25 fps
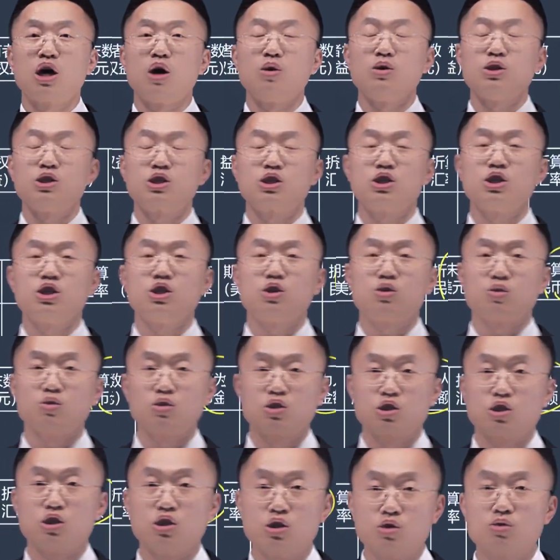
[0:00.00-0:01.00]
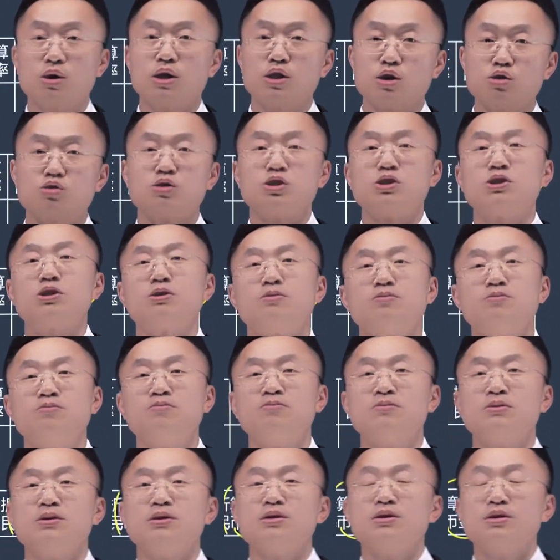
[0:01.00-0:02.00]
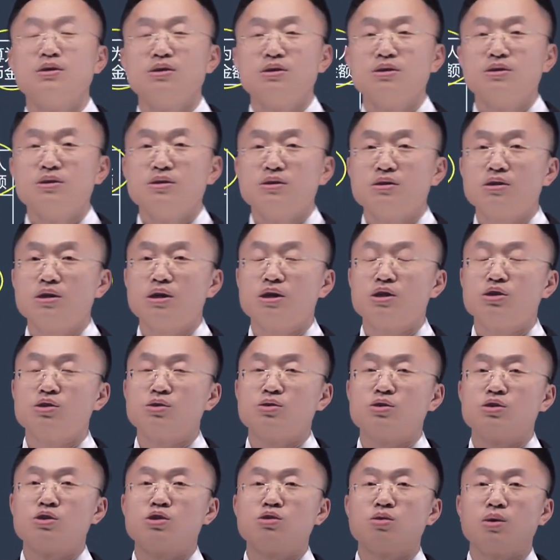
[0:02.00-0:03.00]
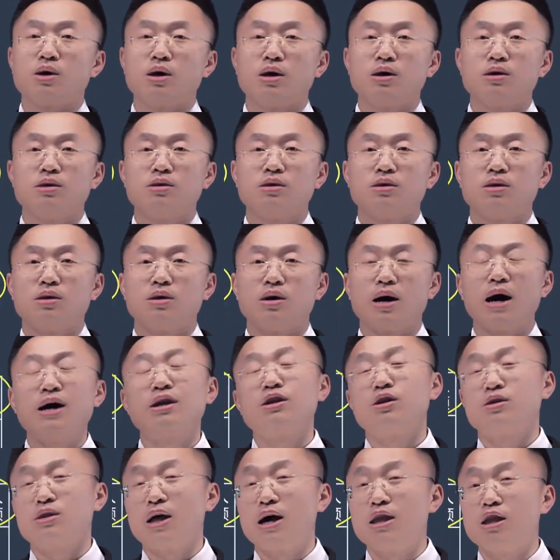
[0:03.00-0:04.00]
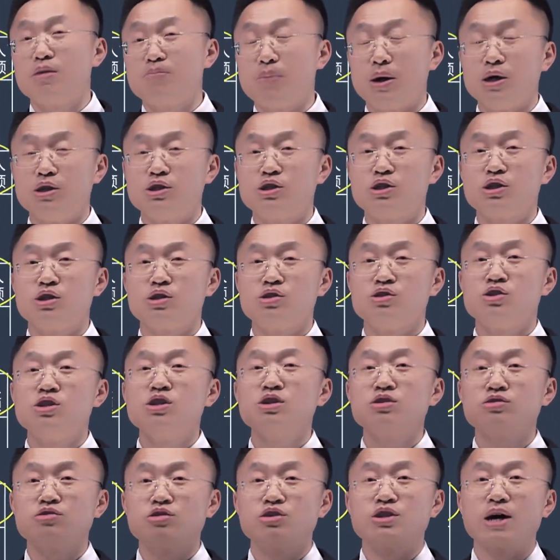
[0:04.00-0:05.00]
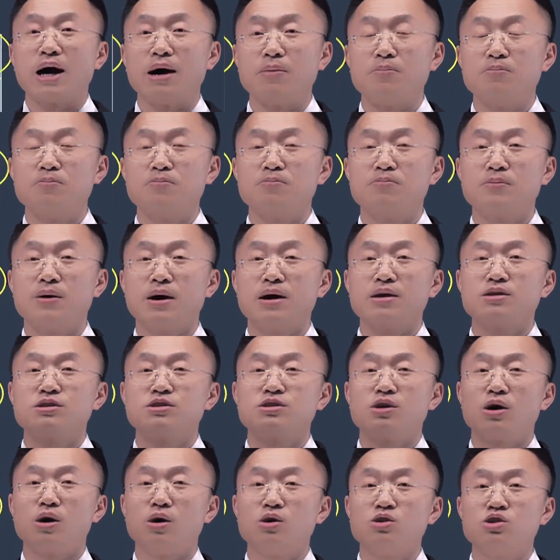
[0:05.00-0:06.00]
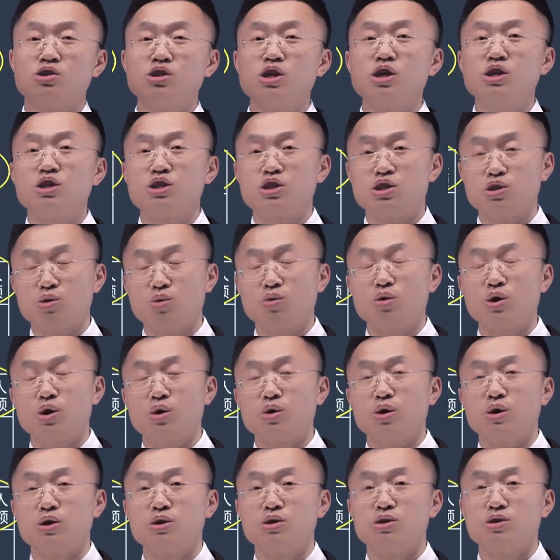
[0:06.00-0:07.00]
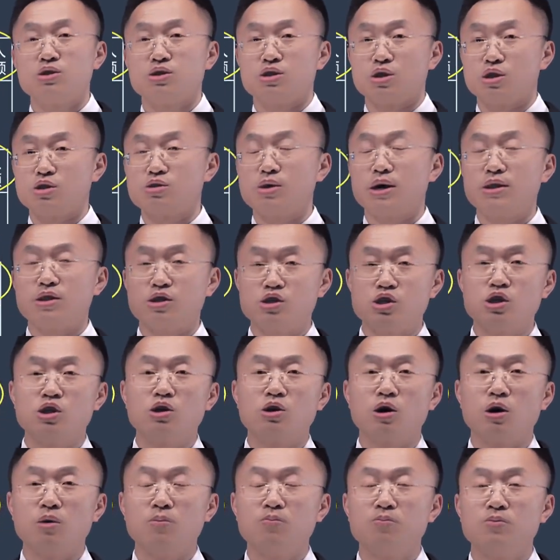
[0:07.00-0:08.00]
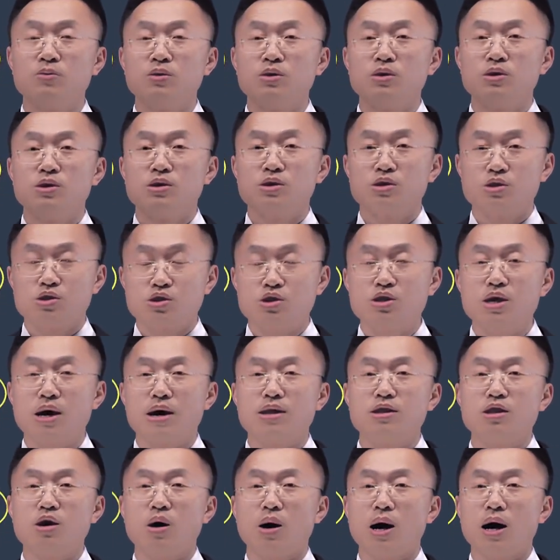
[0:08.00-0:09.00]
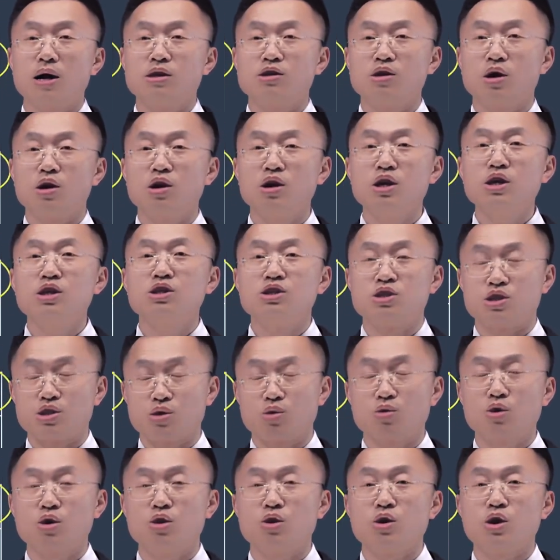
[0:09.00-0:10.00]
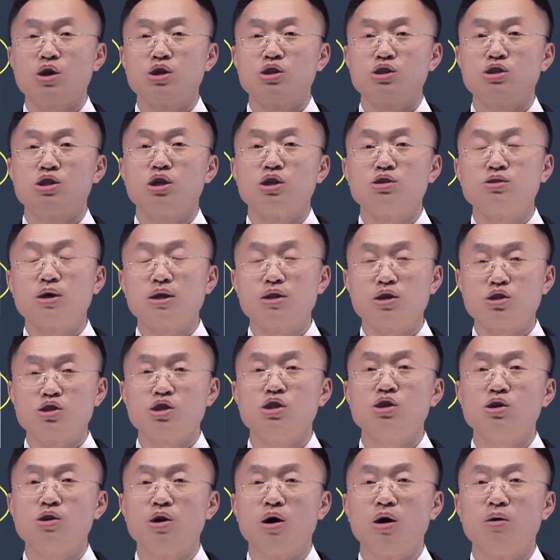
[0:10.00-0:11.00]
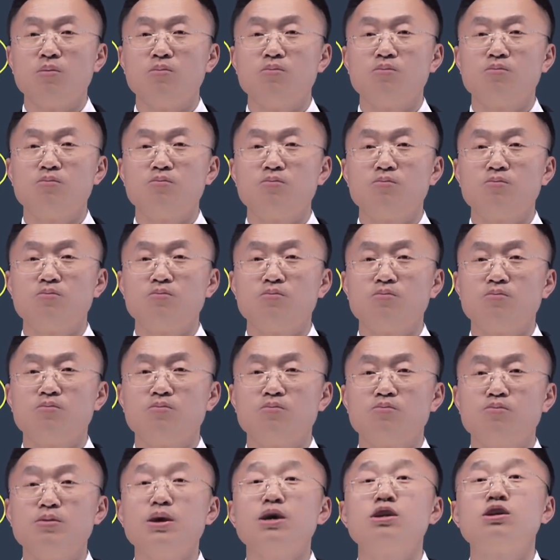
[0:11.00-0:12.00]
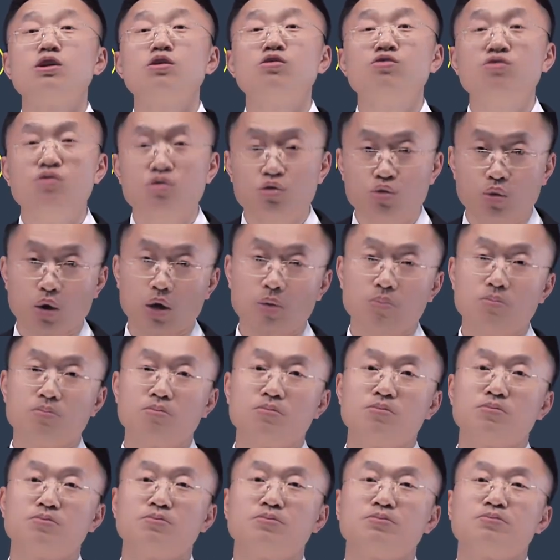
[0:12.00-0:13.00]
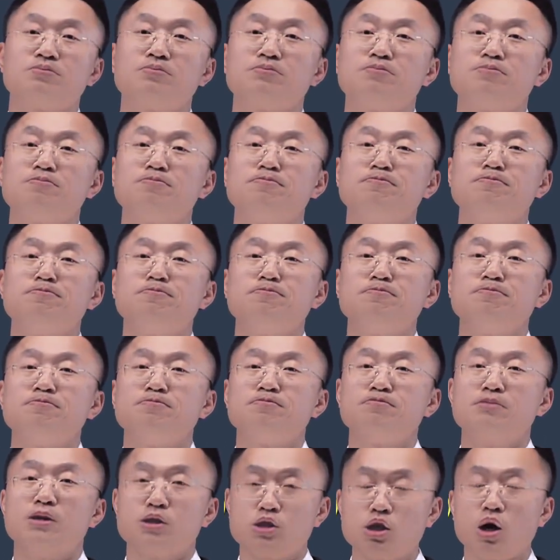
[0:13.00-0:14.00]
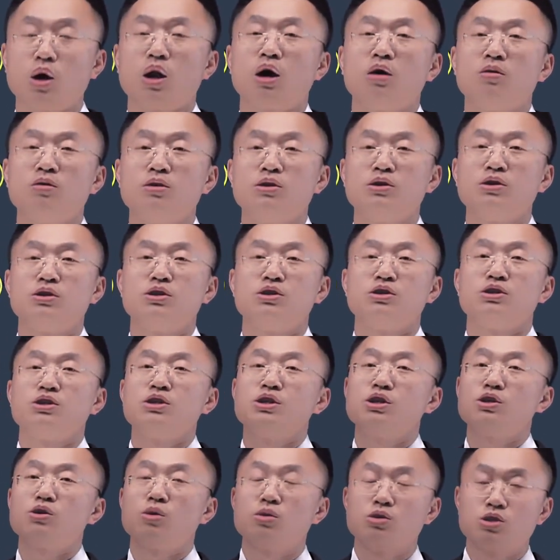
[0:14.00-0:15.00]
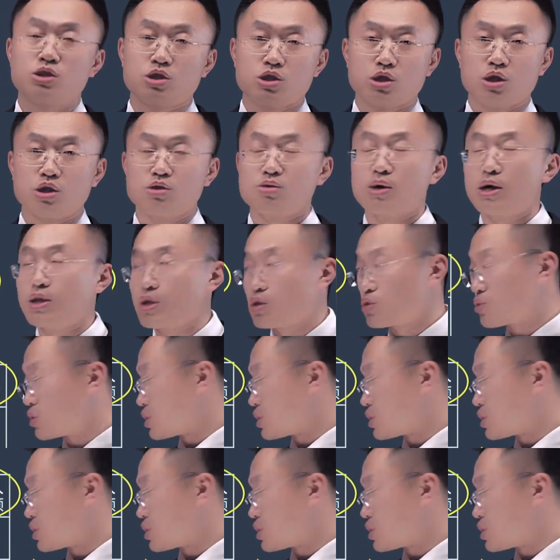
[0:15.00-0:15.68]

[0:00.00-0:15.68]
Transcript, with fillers: 当于是一种折算的损失，那也就是说。而按照它的本质，净资产按照现实汇率折算的金额，减掉按照历史汇率折算的金额，变成负数了，变小了，是一种折算的